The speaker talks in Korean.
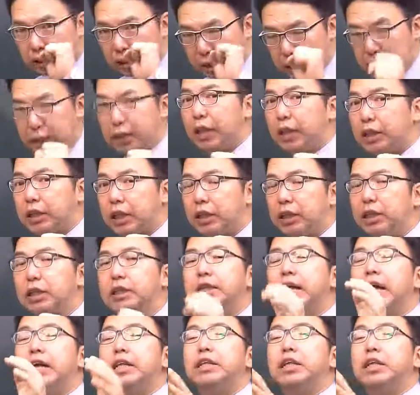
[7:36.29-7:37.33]
세타는
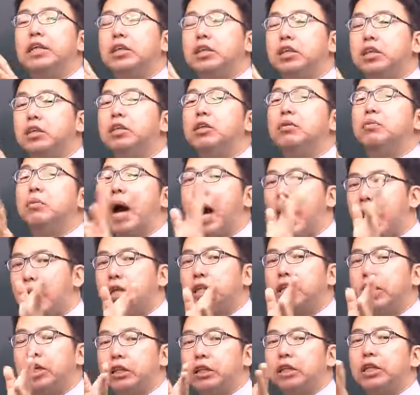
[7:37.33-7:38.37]
탄젠트, 뭐 아크
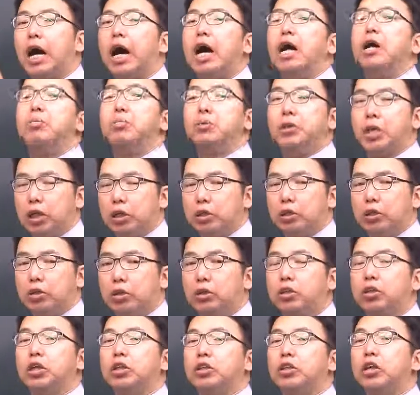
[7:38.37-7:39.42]
탄젠트 R분의 X,
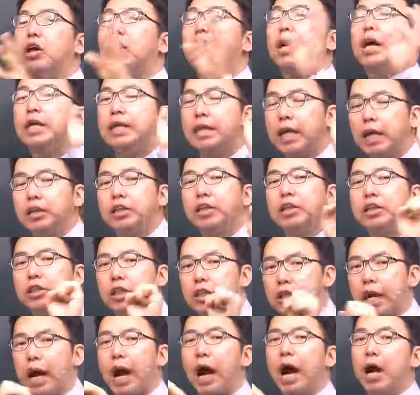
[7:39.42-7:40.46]
거기에서 탄젠트
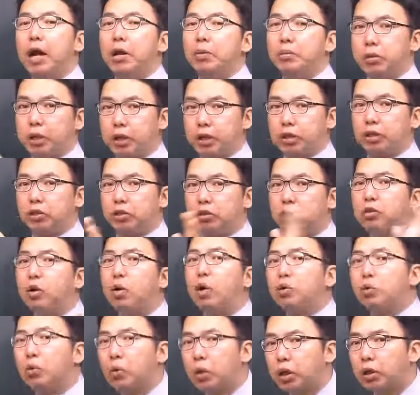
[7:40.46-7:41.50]
세타가 R분의 X,
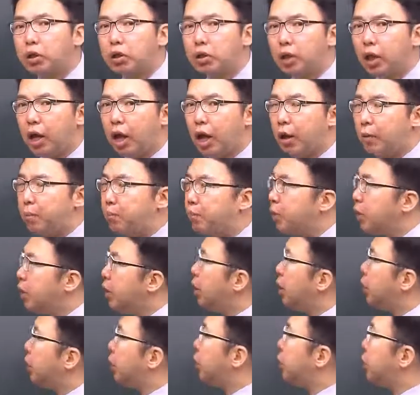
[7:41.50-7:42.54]
그거와 똑같은데,
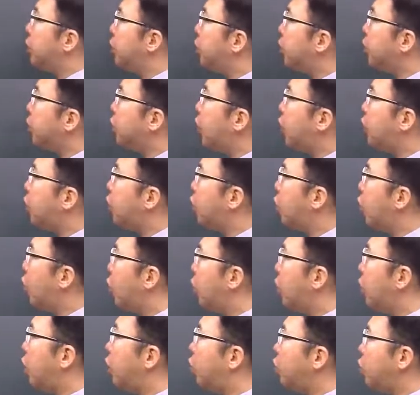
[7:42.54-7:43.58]
지금 이렇게 하는 거예요.
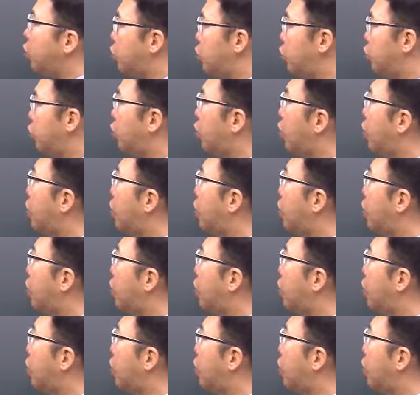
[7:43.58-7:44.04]
원래 유도를